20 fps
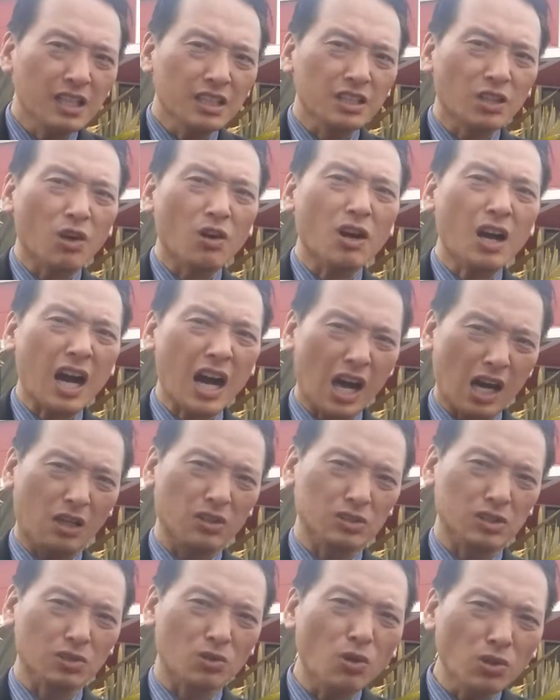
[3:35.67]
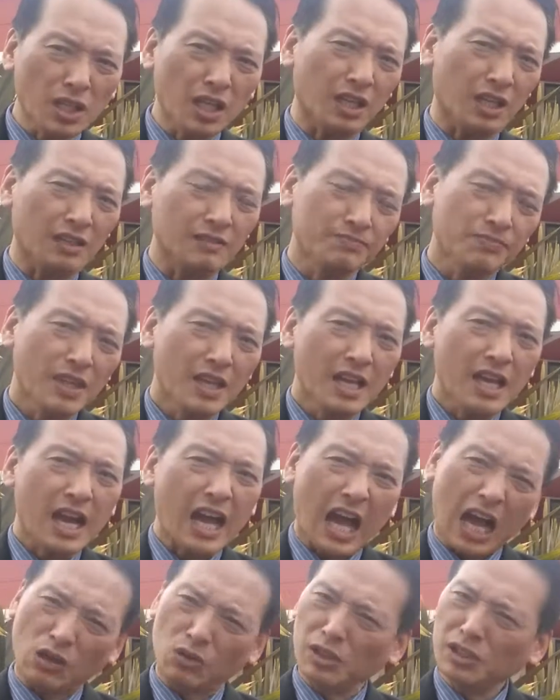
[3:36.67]
有好的功
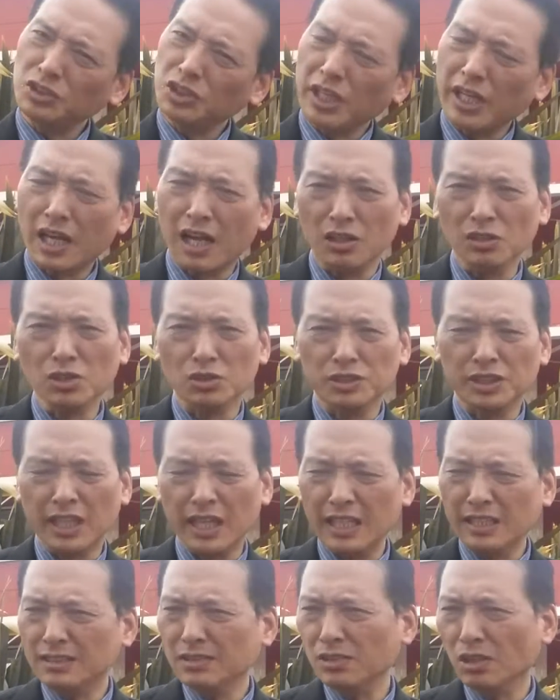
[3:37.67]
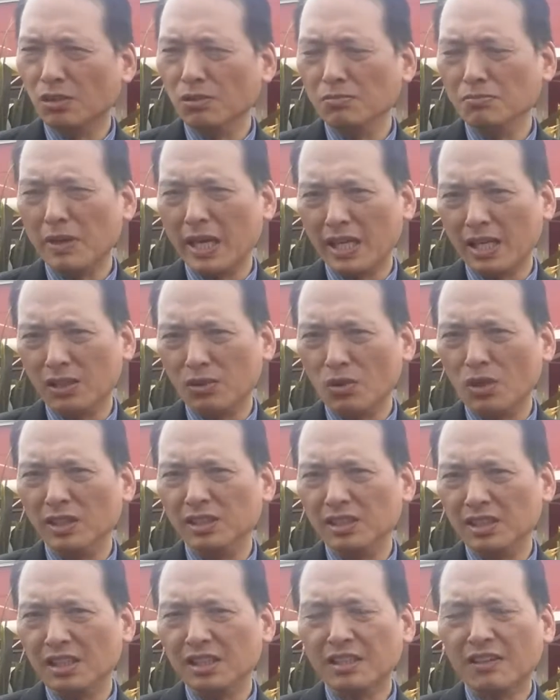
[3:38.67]
课，Howard Chan 好有钱，从美国
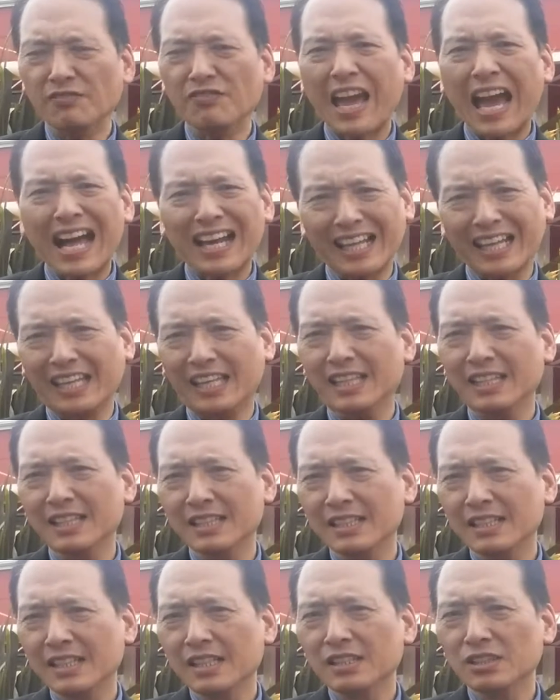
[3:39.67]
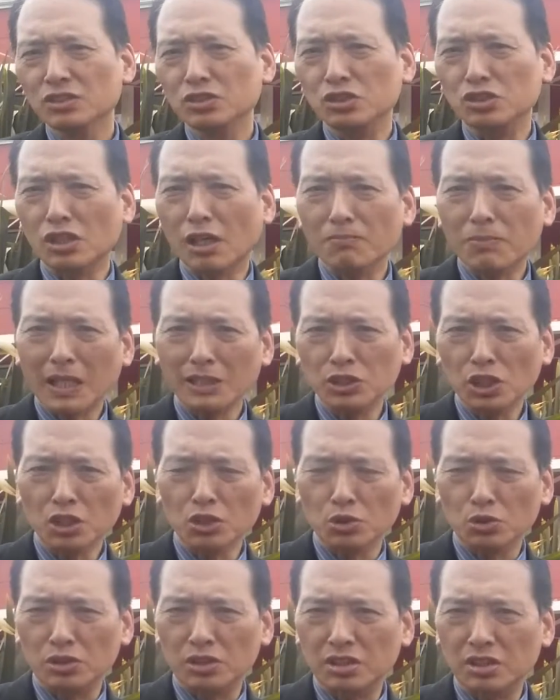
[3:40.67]
Silicon Valley，Jamba
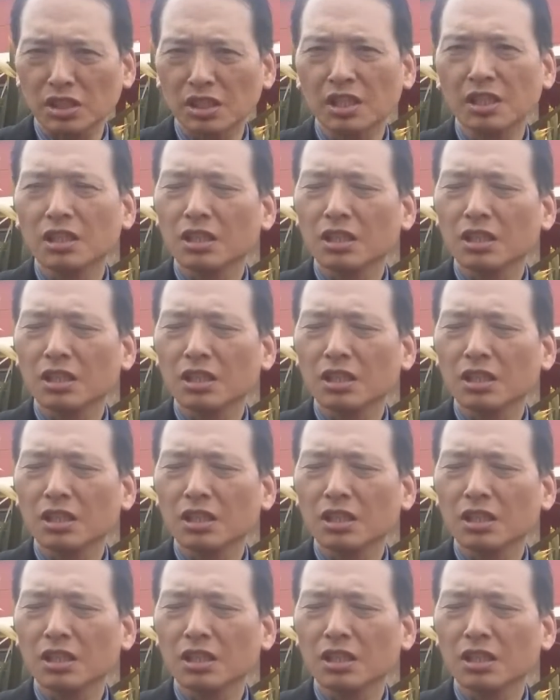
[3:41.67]
Juice，